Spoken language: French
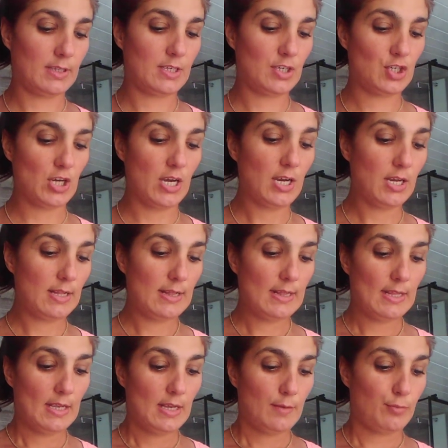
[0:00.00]
déjà
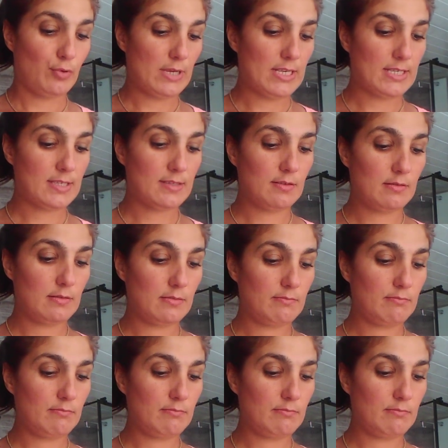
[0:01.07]
pour l'instant.